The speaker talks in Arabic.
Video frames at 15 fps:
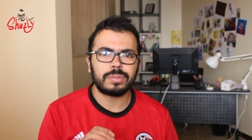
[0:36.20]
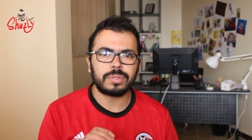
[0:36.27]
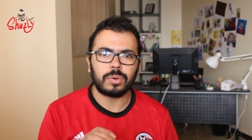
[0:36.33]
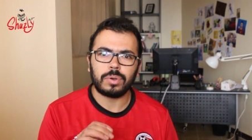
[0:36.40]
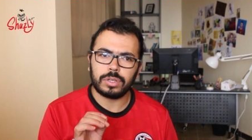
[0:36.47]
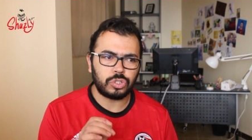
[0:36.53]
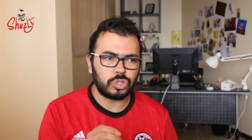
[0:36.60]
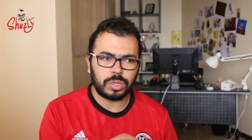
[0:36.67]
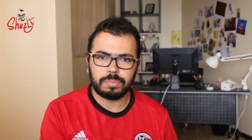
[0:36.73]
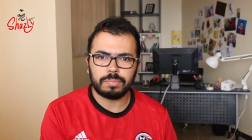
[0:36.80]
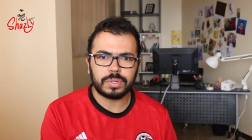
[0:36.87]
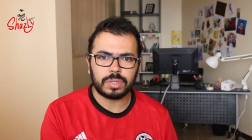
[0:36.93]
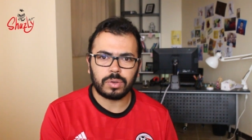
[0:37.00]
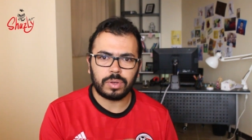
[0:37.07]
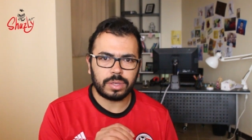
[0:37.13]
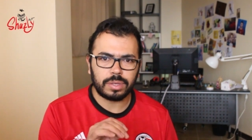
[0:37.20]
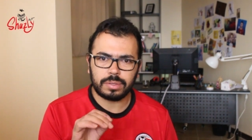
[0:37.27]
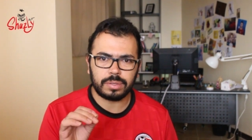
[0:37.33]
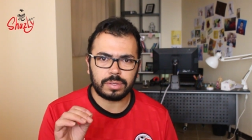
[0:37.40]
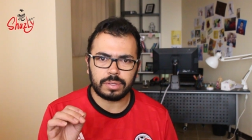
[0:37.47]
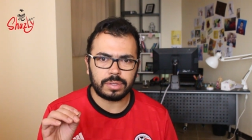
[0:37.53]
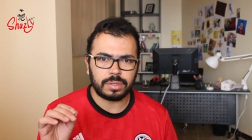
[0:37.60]
سواء جيم سواء
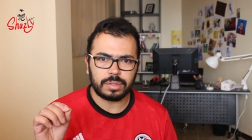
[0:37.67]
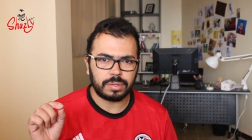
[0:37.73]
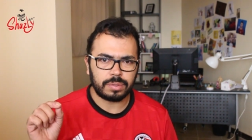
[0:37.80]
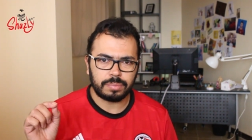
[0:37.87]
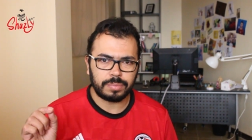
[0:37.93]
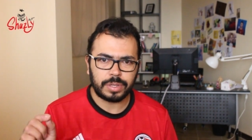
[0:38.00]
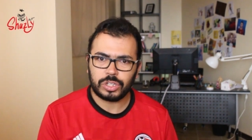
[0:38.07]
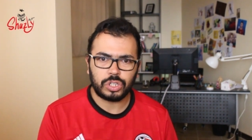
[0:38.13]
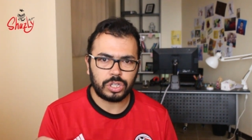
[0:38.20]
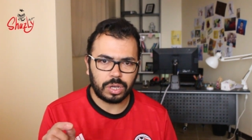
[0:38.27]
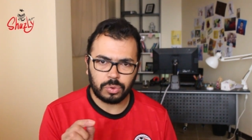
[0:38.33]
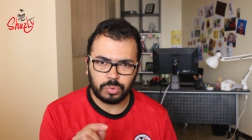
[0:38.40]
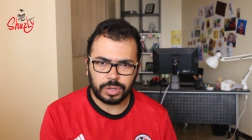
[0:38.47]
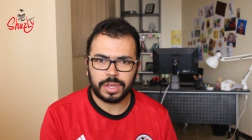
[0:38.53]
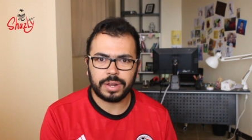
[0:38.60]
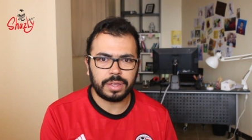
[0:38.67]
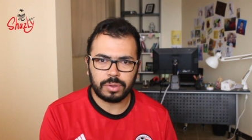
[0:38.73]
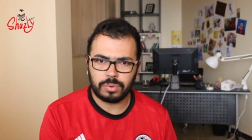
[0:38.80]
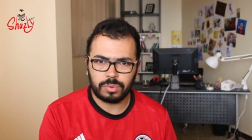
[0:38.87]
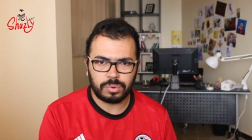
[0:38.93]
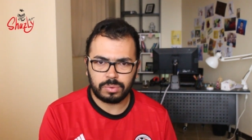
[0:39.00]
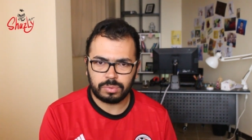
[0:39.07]
آه، ماشيه او جري
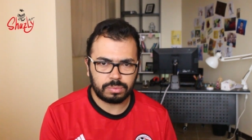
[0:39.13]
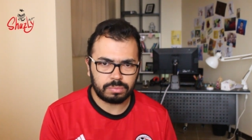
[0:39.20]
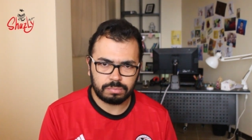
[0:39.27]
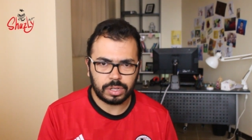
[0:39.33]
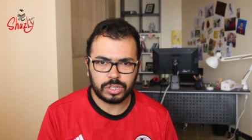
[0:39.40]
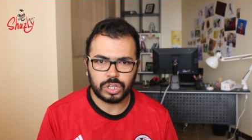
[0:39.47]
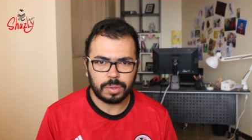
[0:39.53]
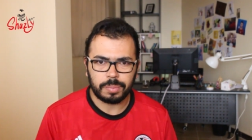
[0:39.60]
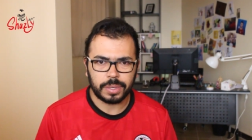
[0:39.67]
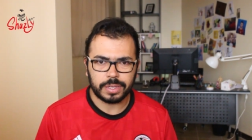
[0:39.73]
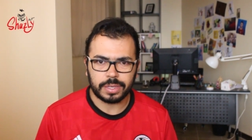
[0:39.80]
او ما شابه